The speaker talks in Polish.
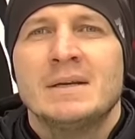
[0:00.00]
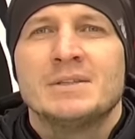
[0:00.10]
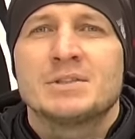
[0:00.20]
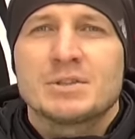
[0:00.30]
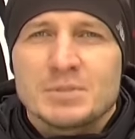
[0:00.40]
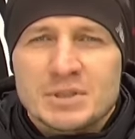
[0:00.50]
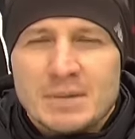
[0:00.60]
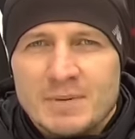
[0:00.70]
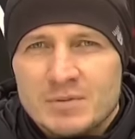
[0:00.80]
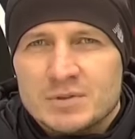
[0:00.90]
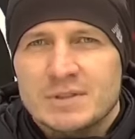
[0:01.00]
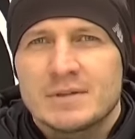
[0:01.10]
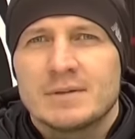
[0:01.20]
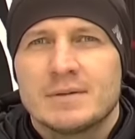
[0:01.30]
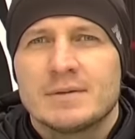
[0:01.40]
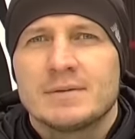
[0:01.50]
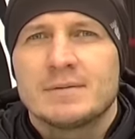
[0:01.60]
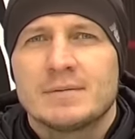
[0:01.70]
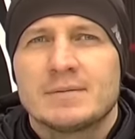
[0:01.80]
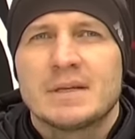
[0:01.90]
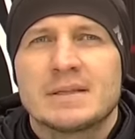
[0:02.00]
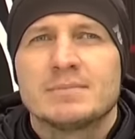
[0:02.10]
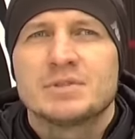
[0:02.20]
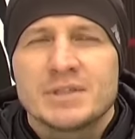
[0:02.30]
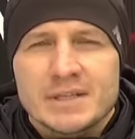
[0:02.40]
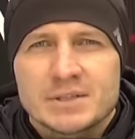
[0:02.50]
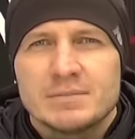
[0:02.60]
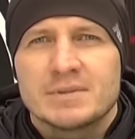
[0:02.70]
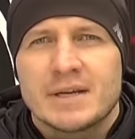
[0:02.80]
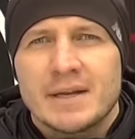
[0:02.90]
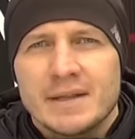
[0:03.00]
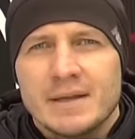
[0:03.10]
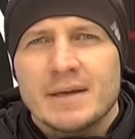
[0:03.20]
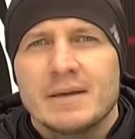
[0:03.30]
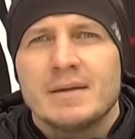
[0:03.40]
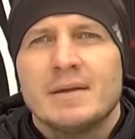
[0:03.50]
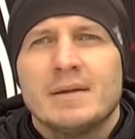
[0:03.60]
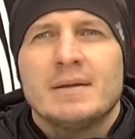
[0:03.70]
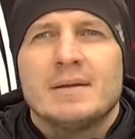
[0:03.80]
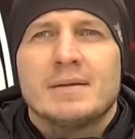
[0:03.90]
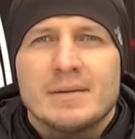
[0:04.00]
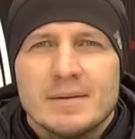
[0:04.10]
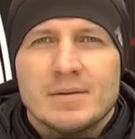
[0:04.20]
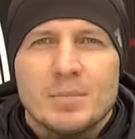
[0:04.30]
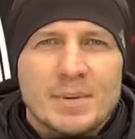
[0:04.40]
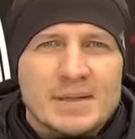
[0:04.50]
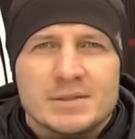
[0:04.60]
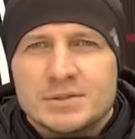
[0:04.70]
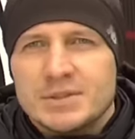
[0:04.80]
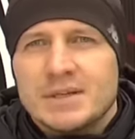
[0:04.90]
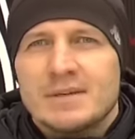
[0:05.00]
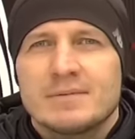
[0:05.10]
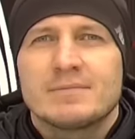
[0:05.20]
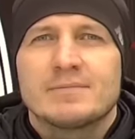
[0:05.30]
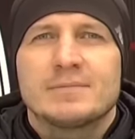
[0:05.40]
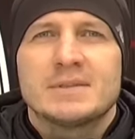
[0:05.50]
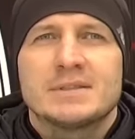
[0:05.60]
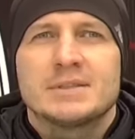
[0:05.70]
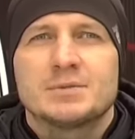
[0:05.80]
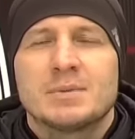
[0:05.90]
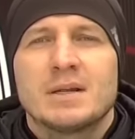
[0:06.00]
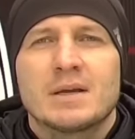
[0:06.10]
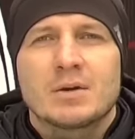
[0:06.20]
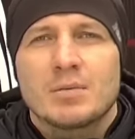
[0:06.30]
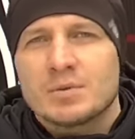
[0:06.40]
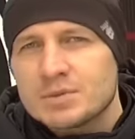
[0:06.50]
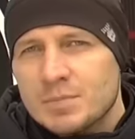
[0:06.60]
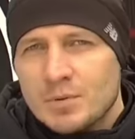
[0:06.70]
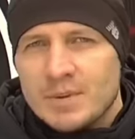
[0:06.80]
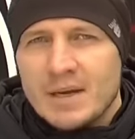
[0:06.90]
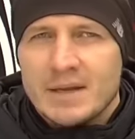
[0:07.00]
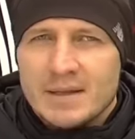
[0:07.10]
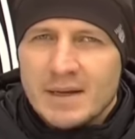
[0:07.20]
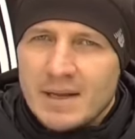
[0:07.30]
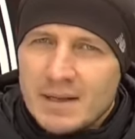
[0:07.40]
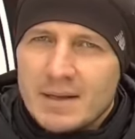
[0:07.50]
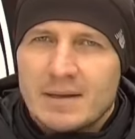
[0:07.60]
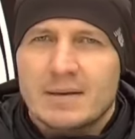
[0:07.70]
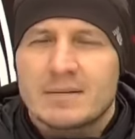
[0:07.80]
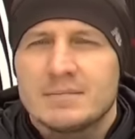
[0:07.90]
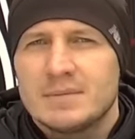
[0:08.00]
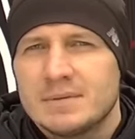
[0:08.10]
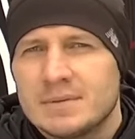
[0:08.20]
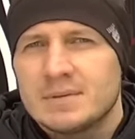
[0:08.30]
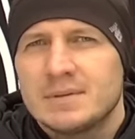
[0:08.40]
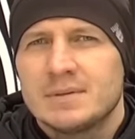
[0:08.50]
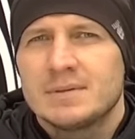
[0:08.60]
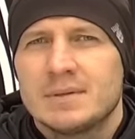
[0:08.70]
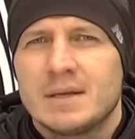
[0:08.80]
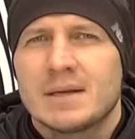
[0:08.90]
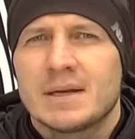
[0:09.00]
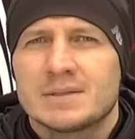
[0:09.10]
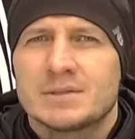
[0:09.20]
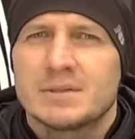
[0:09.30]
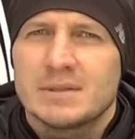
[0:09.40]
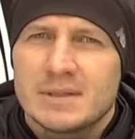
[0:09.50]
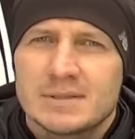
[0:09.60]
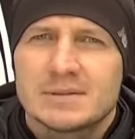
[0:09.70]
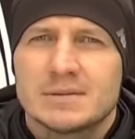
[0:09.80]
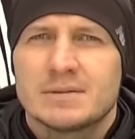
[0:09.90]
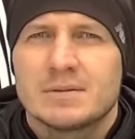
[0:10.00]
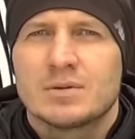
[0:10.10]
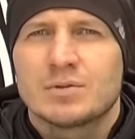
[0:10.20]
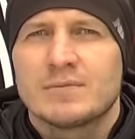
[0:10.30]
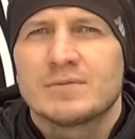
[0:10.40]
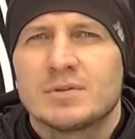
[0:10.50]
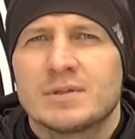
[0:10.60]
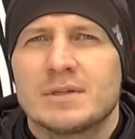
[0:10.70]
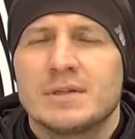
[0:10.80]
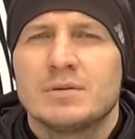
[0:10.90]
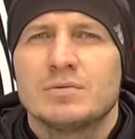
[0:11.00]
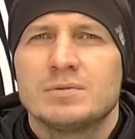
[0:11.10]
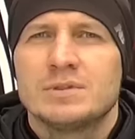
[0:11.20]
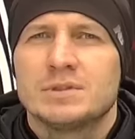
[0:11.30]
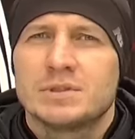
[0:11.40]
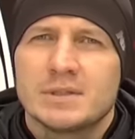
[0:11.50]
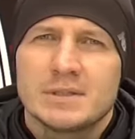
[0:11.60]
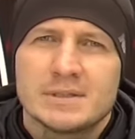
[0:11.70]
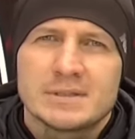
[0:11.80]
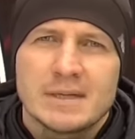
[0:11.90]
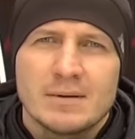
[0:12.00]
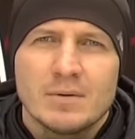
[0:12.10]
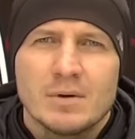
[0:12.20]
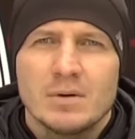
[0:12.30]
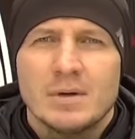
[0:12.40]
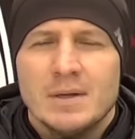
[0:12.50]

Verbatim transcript: Cieszymy się na pewno, że na tym ciężkim terenie y, no praktycznie jesteśmy lekko może poobijani, ale, y, ale każdy jest y, gotowy do treningu, nic się nie stało.